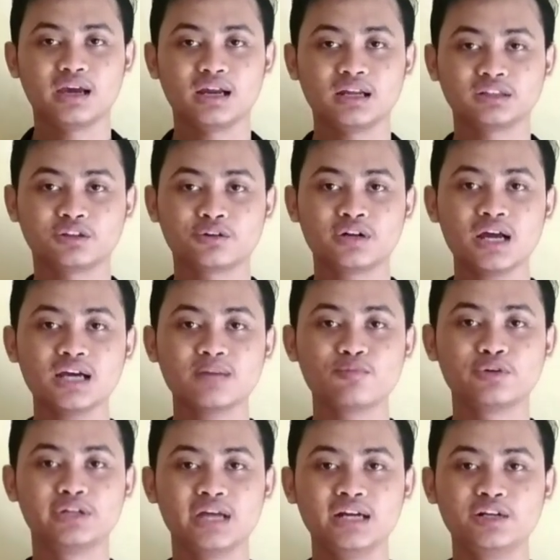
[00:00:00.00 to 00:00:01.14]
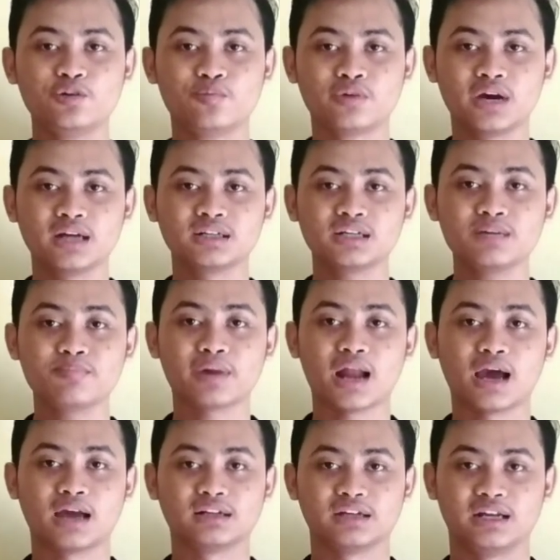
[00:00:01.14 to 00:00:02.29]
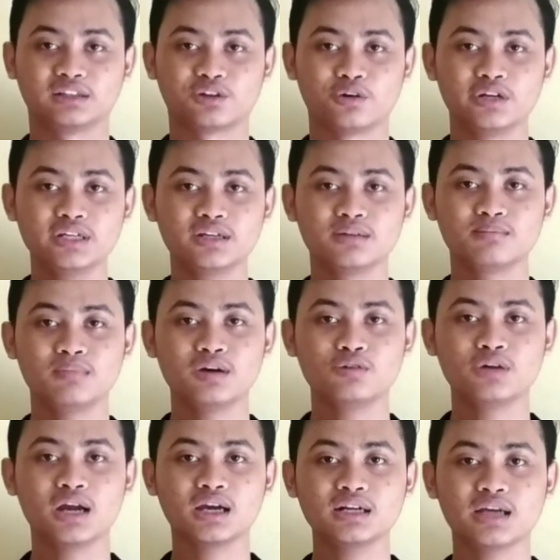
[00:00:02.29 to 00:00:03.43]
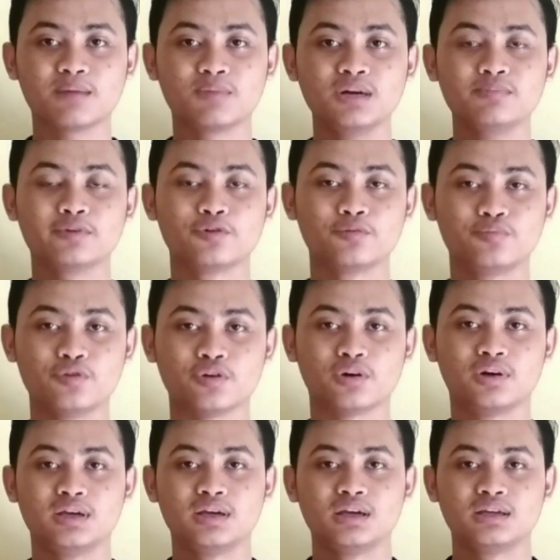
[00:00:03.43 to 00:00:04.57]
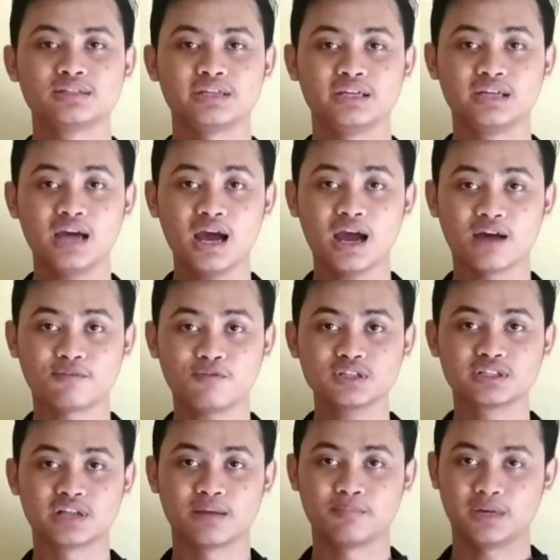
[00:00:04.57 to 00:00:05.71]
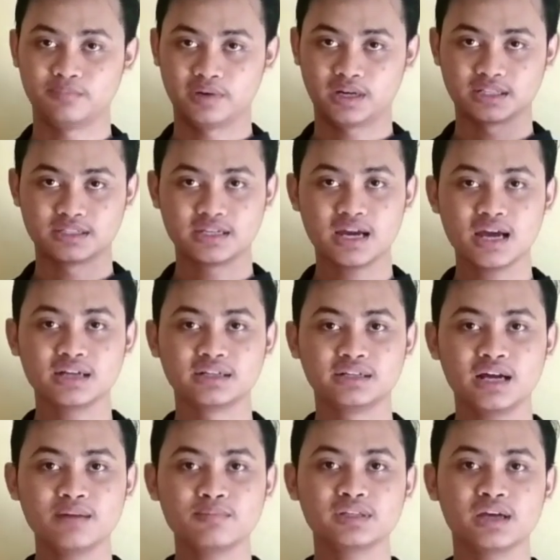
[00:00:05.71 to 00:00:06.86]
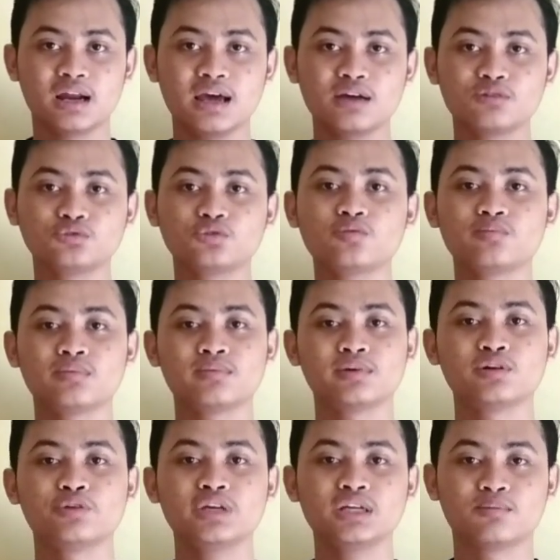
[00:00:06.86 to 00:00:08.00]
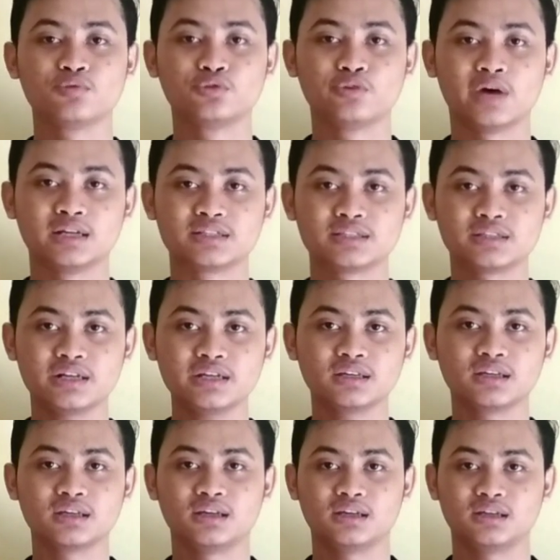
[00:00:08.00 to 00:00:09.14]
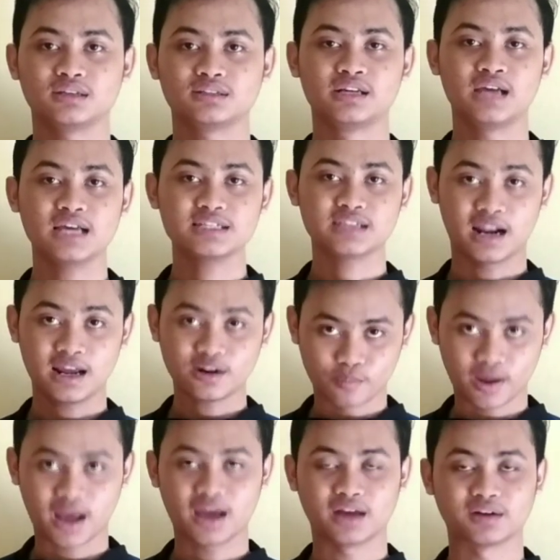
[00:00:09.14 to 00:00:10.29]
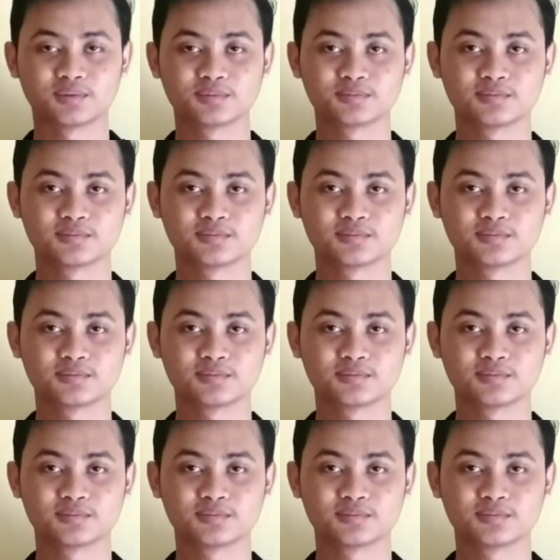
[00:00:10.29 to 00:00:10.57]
Elektroda kemudian dihubungkan ke perangkat elektronik menggunakan kabel penghubung, sehingga AVOX dapat bekerja dan menyala untuk memenuhi kebutuhan listrik dengan skala rumahan.